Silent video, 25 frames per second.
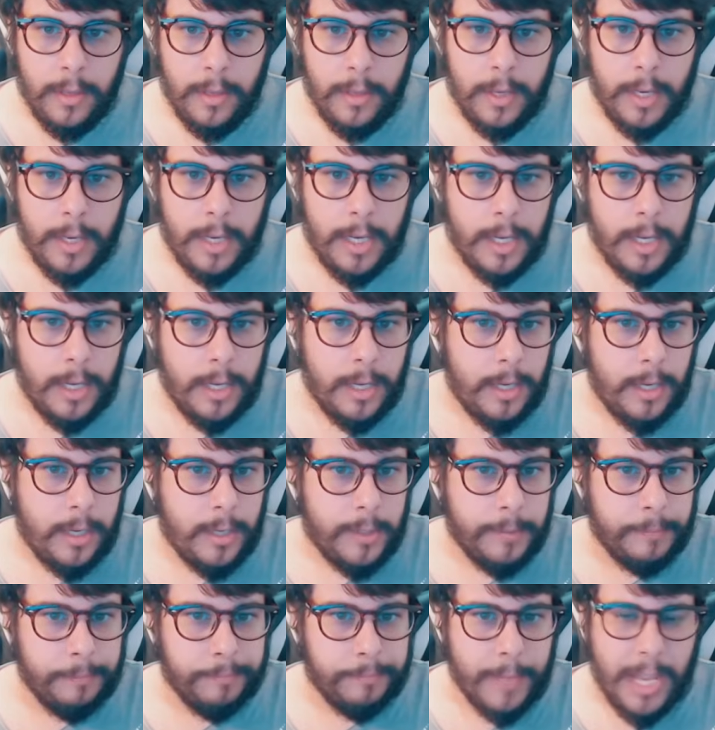
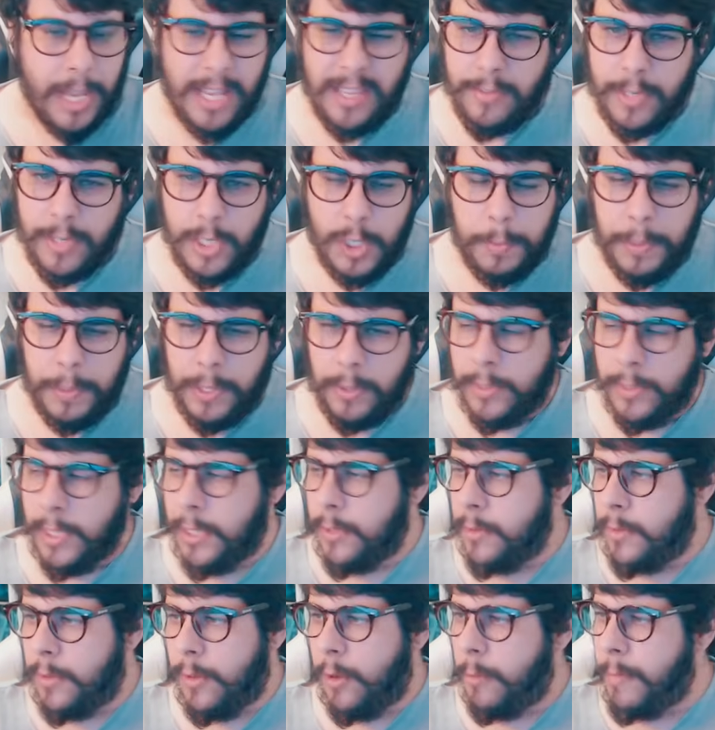Uh, aí teve gente
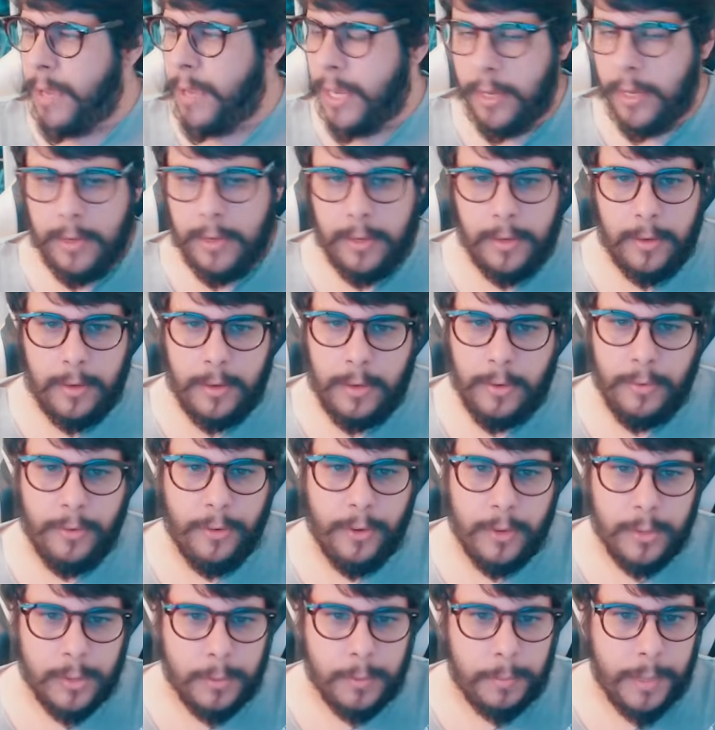perguntando como é que, que
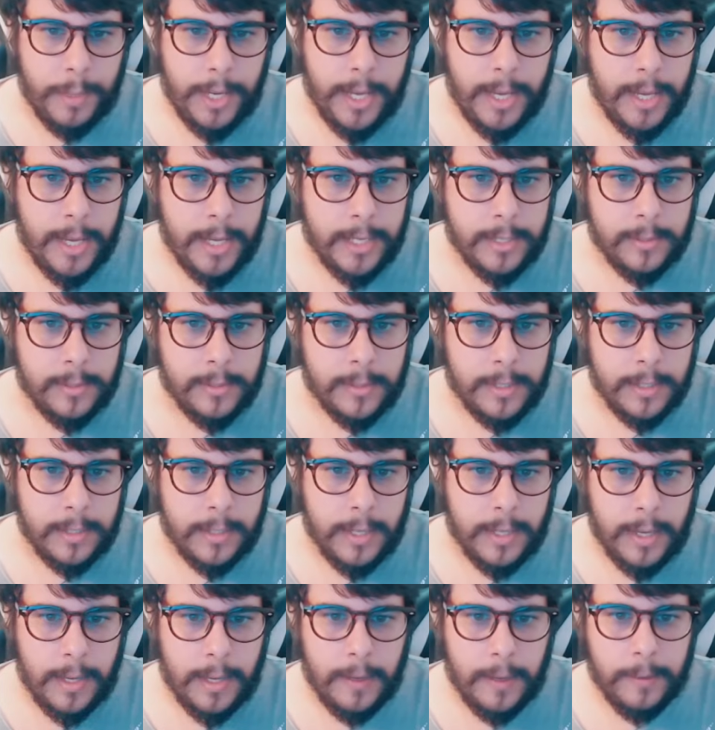foram os preços e
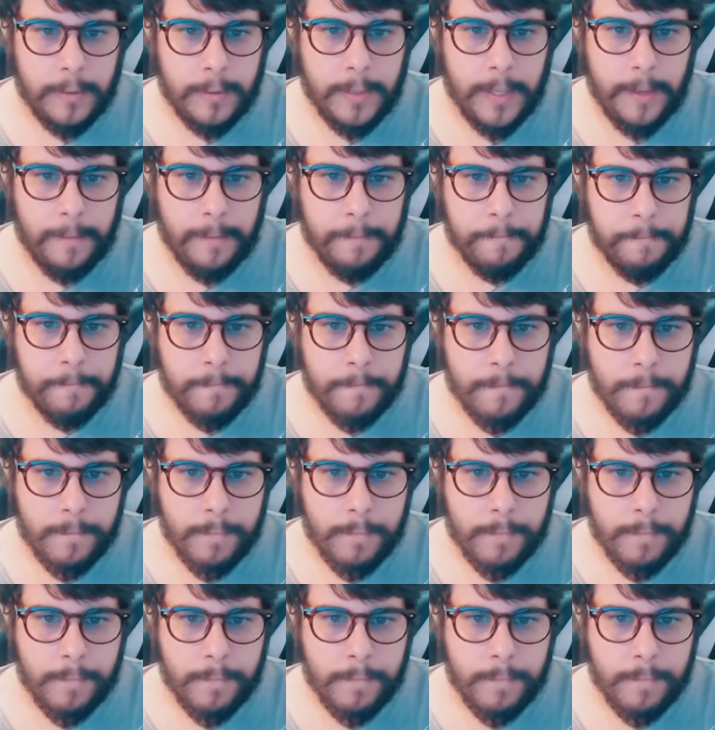tal, né?